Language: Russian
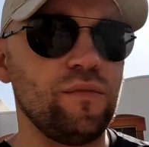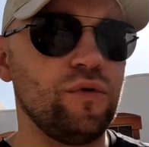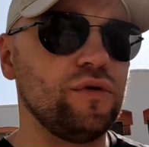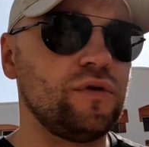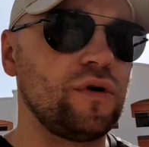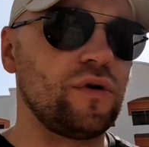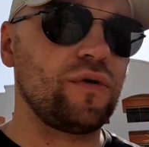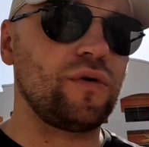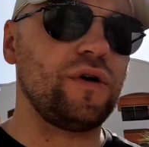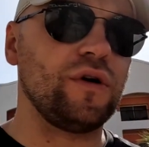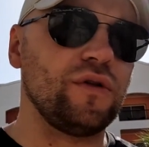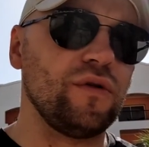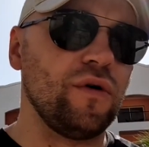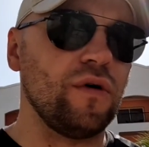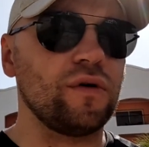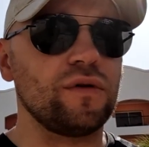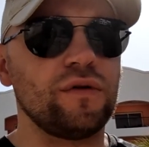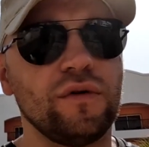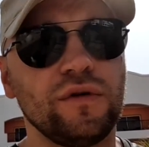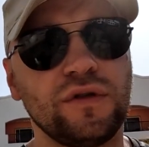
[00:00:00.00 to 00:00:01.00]
работы руки
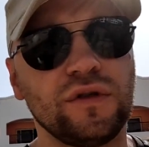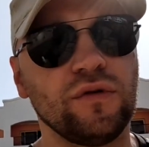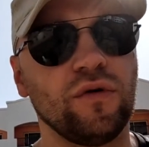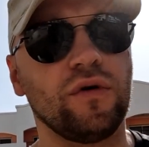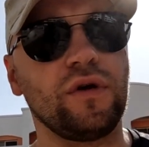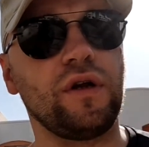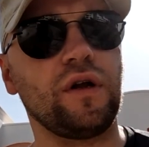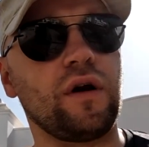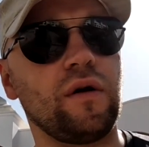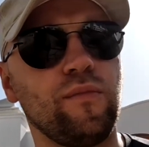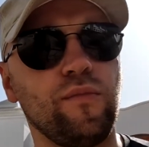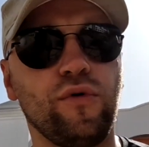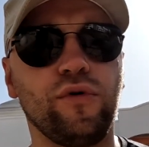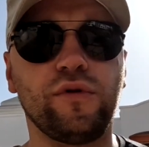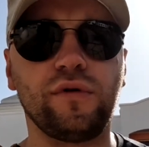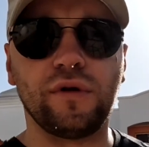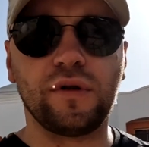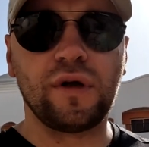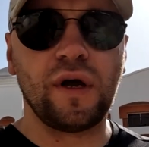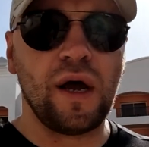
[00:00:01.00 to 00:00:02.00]
ног, то есть ноги
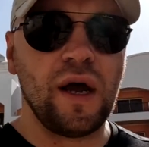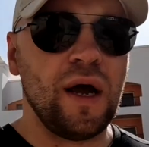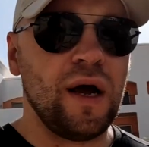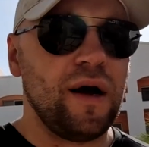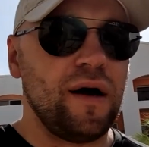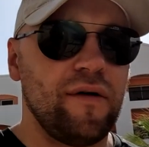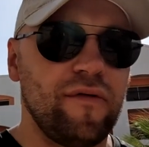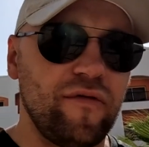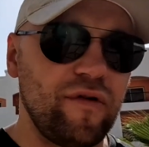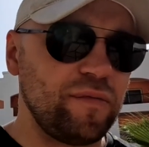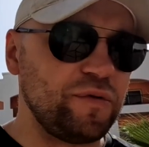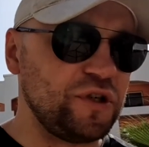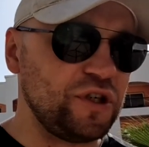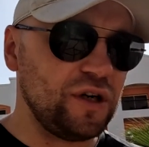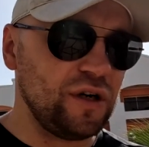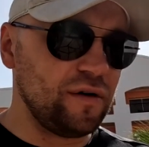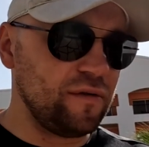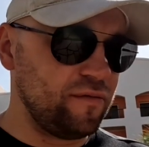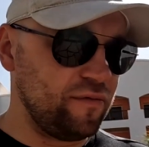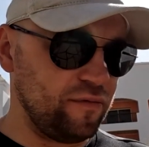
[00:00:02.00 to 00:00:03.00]
работают
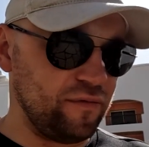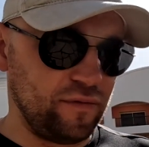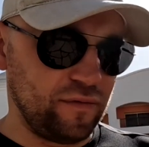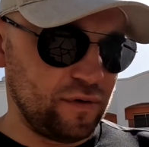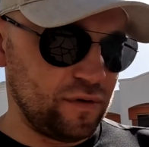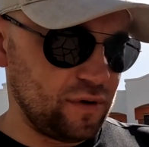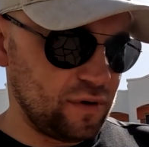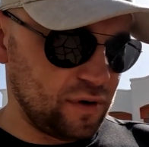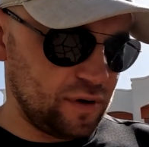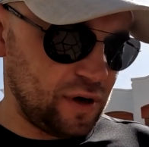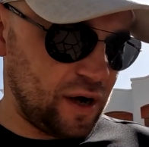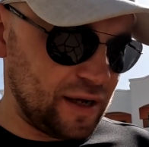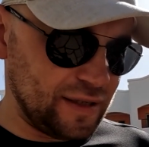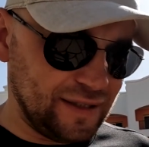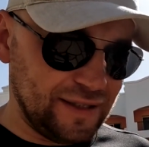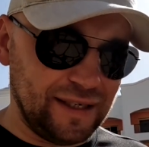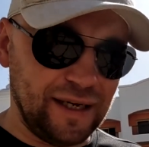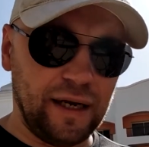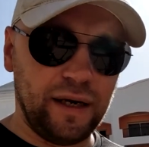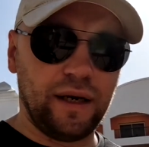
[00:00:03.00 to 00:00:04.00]
вообще в, э,
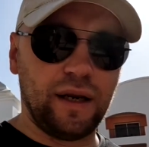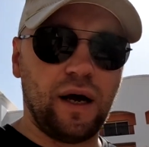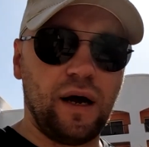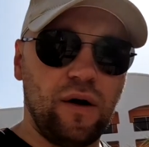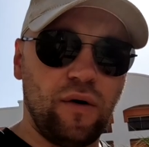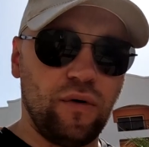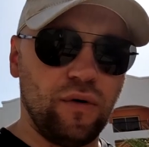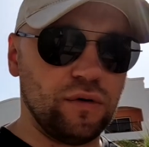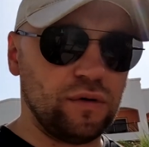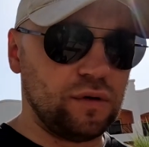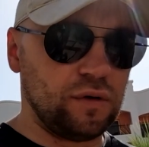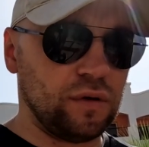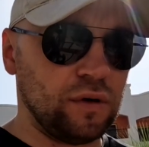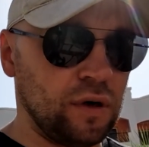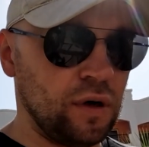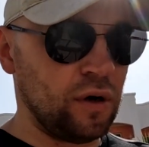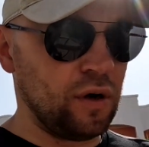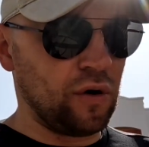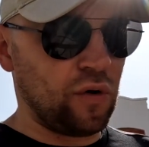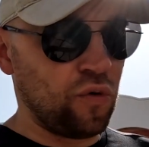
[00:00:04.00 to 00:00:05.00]
отдельно от
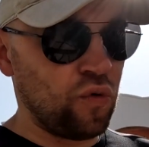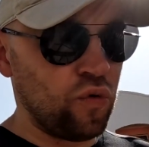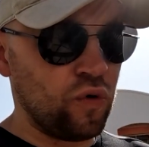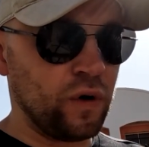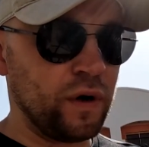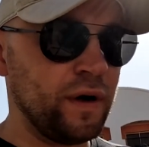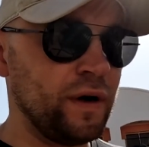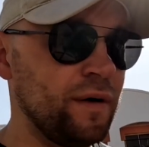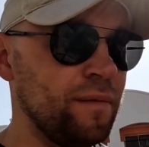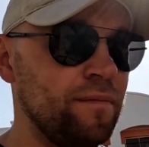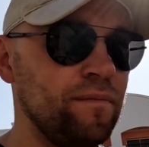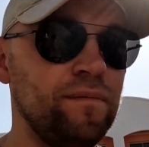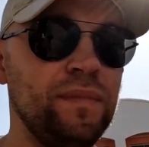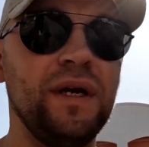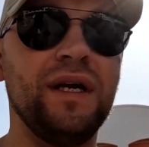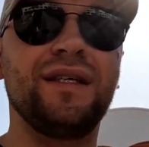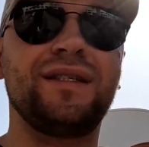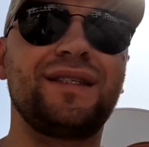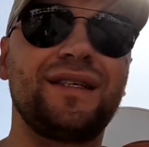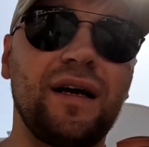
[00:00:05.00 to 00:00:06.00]
рук
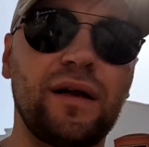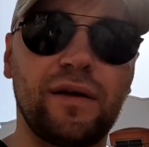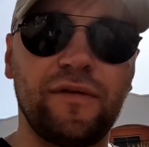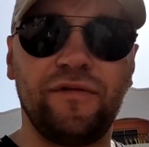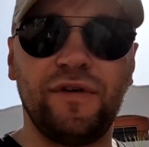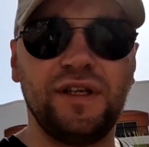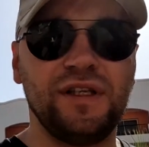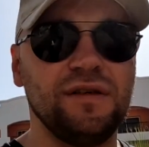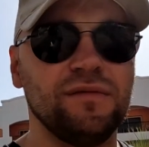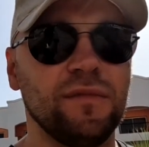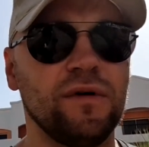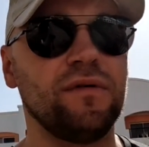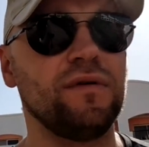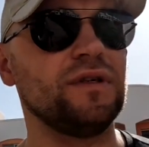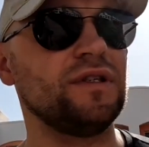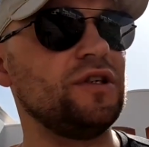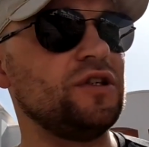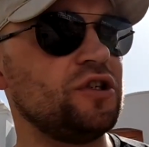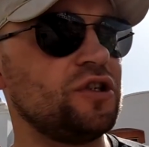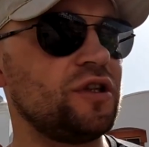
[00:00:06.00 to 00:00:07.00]
без как
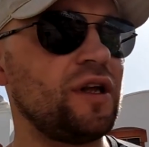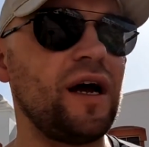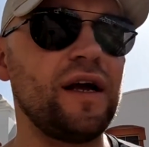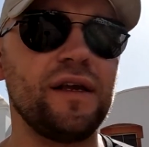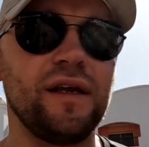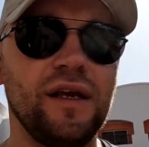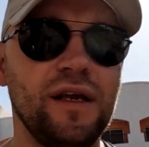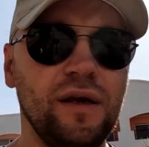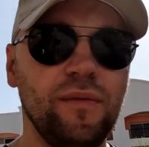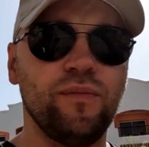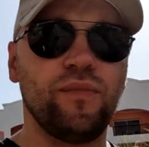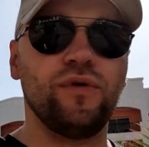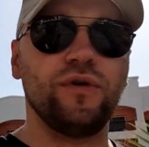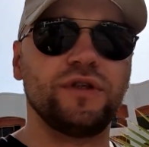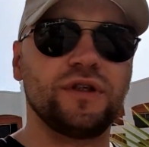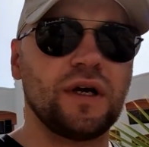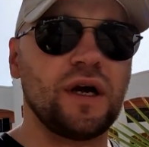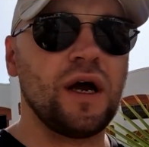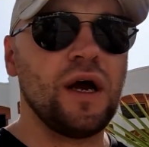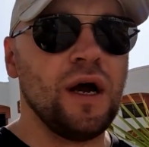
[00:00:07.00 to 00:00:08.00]
видимого сочетания
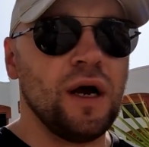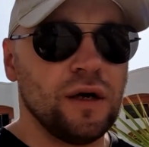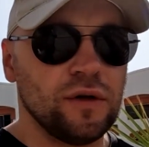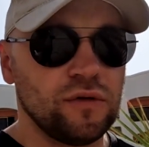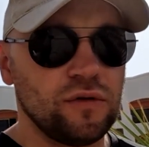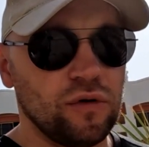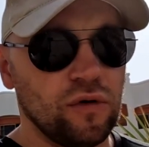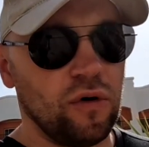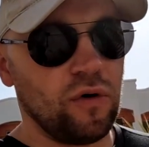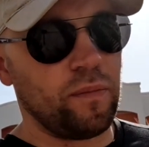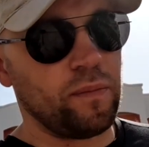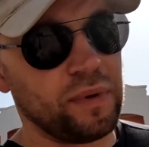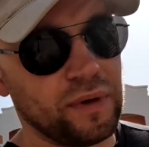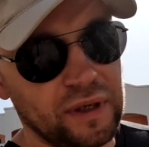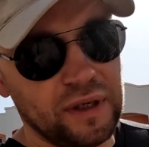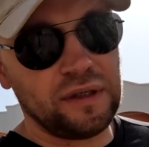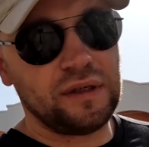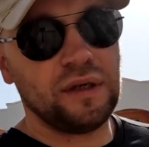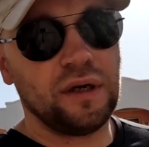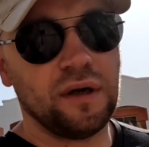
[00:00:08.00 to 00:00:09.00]
импульса, то
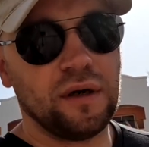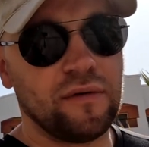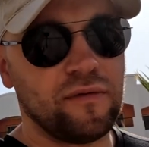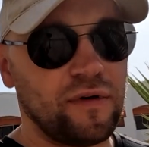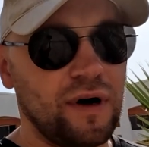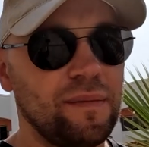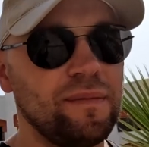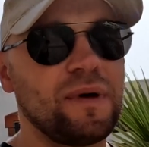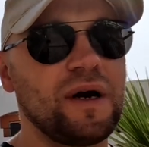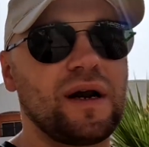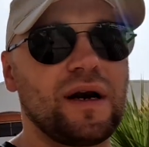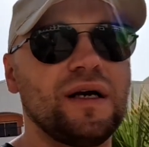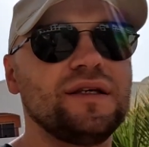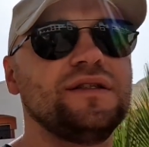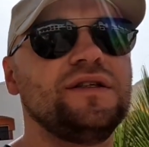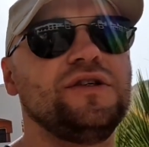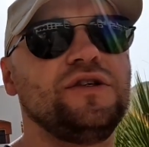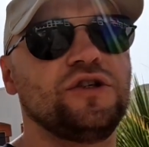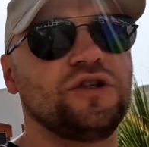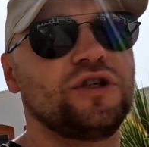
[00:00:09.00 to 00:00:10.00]
плыть вам гораздо